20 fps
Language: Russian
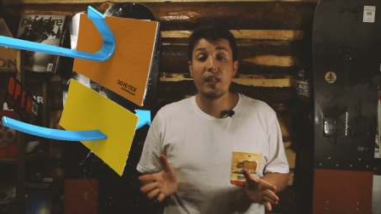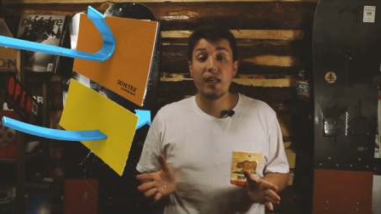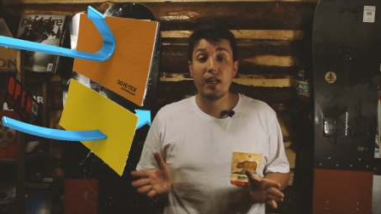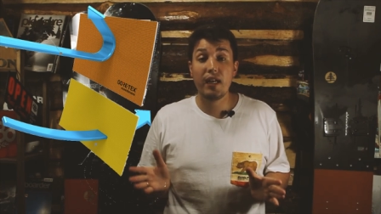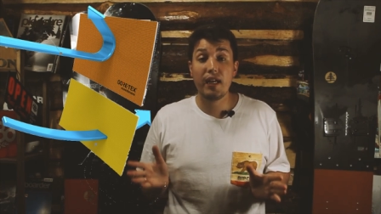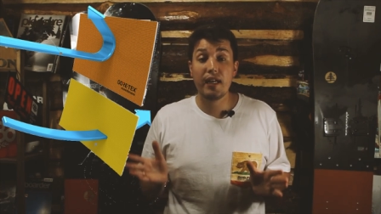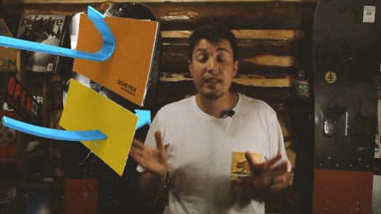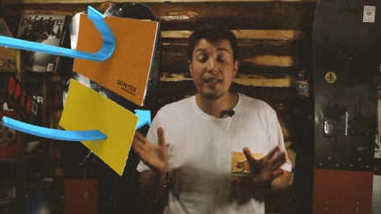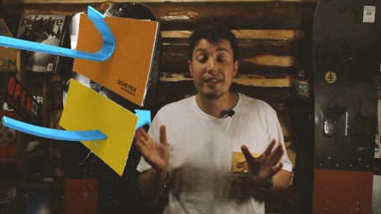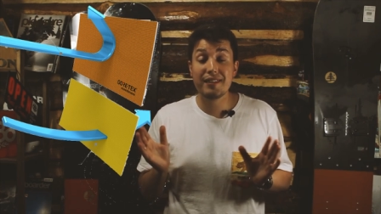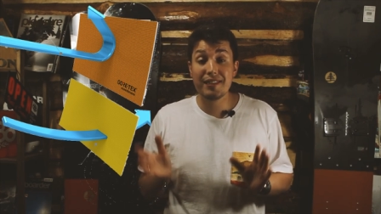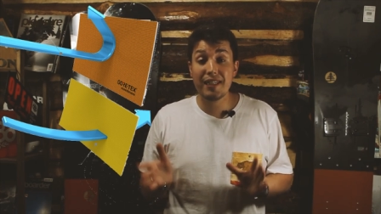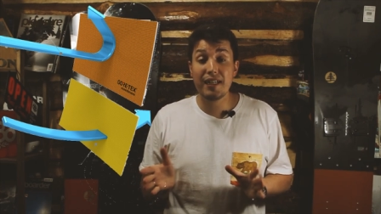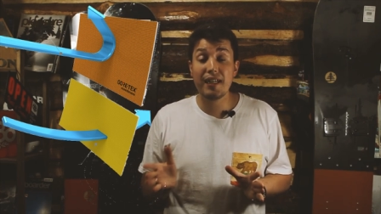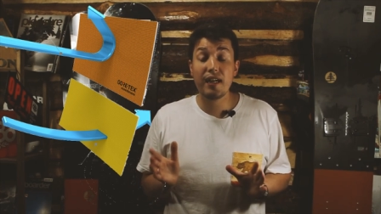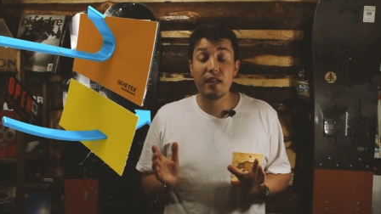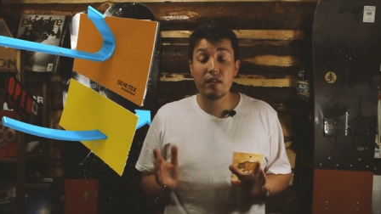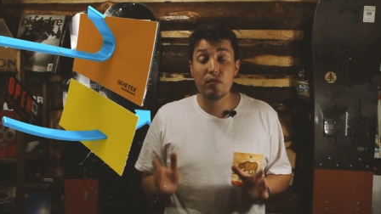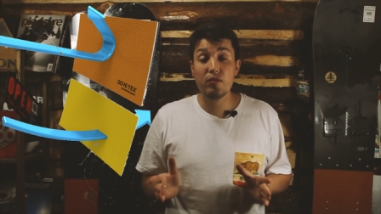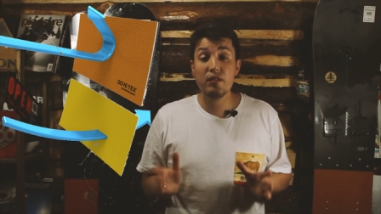а когда
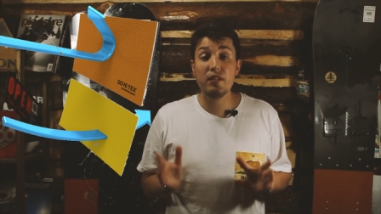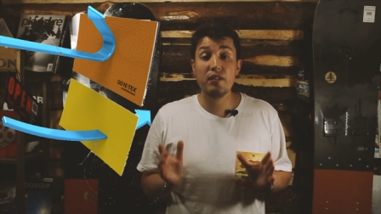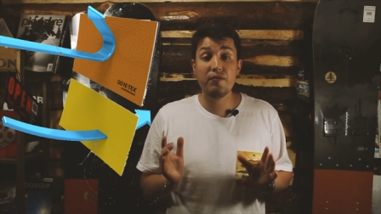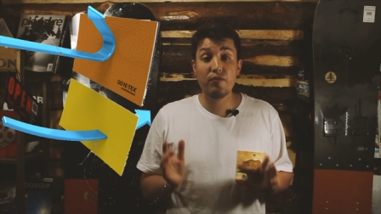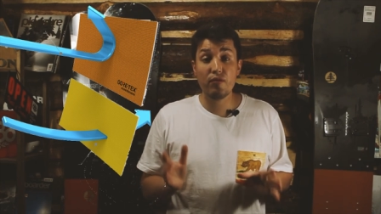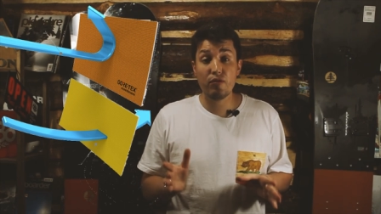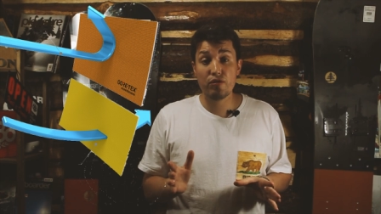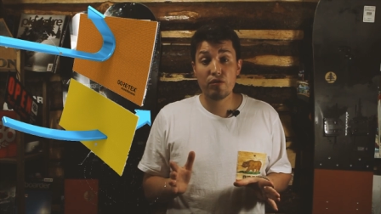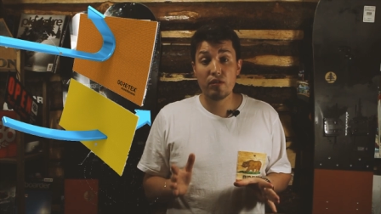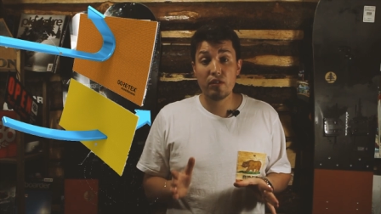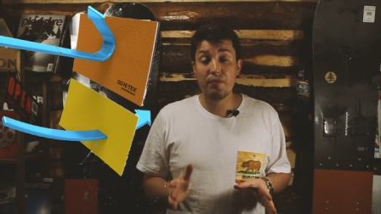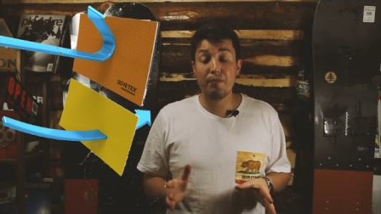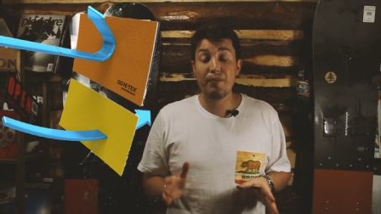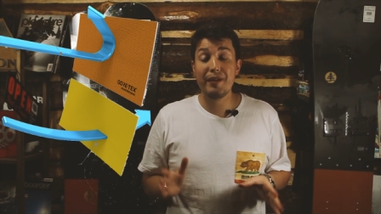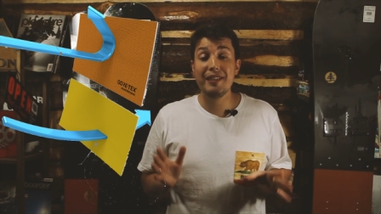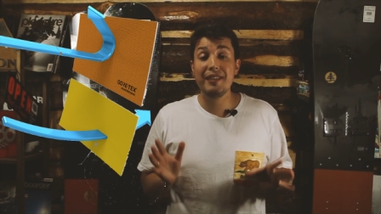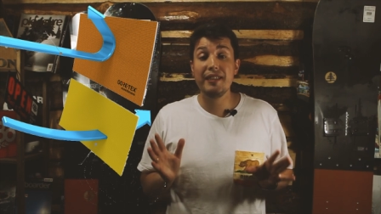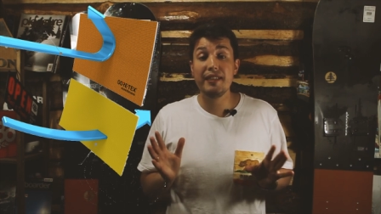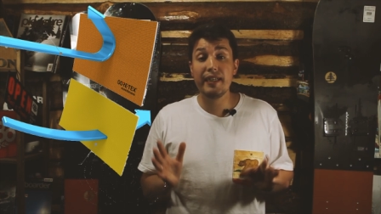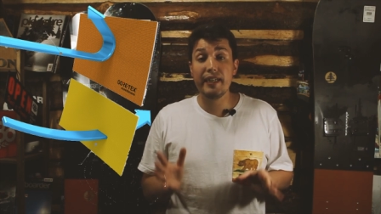холодный воздух
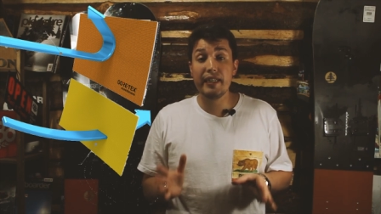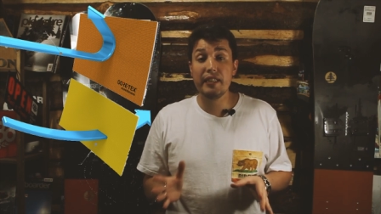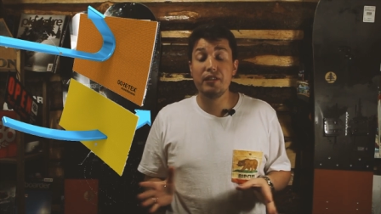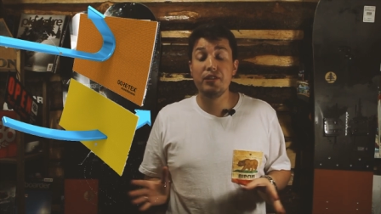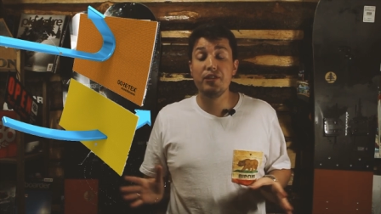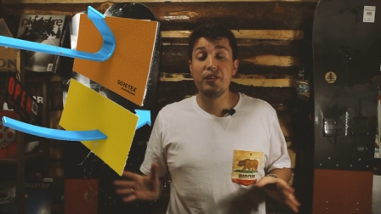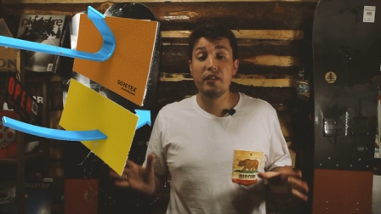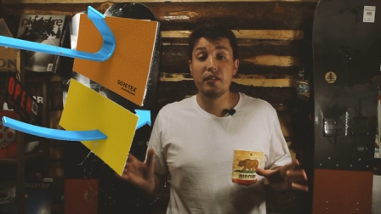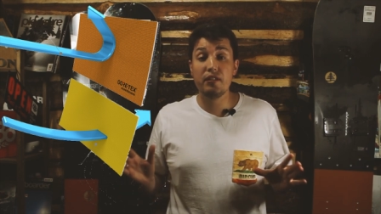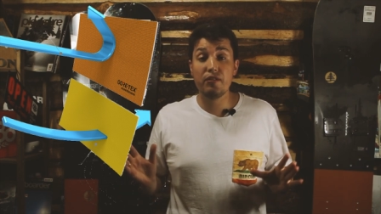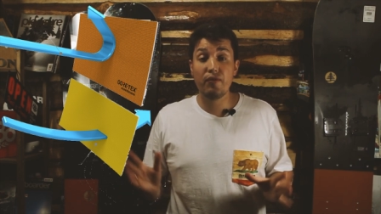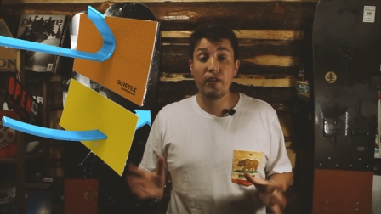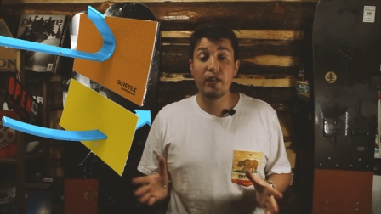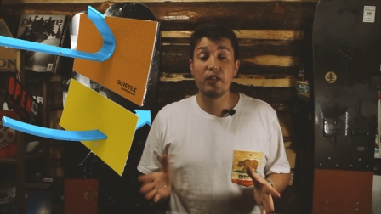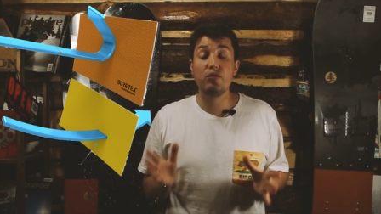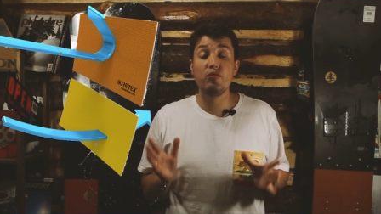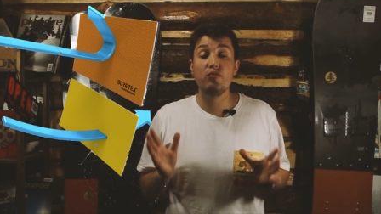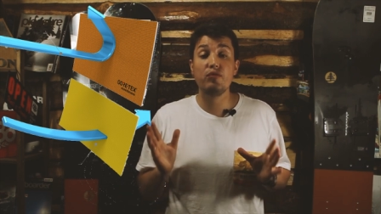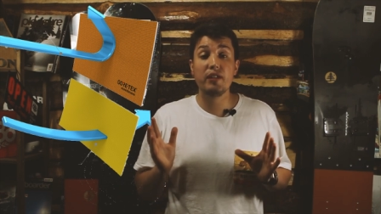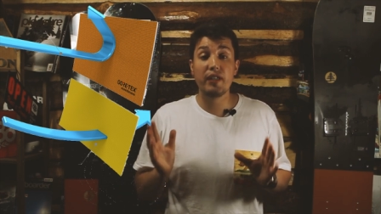проникает через
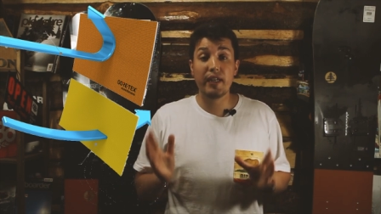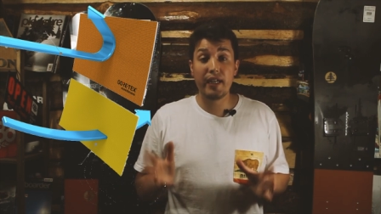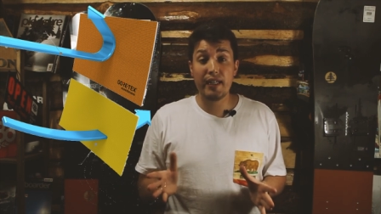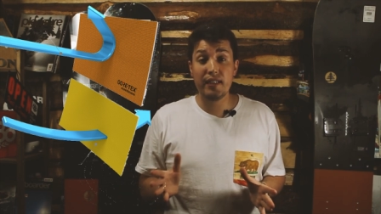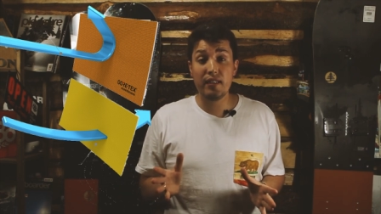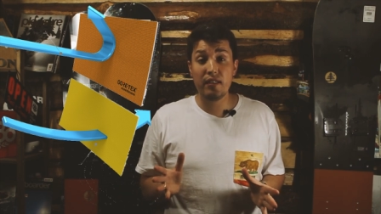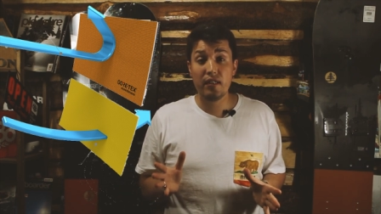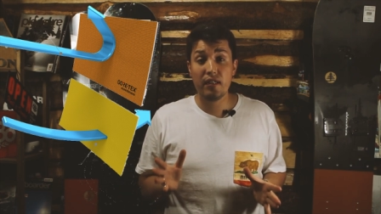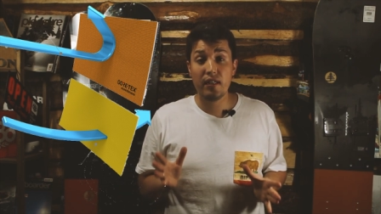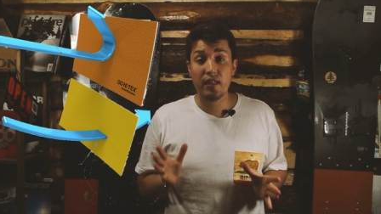вашу ткань,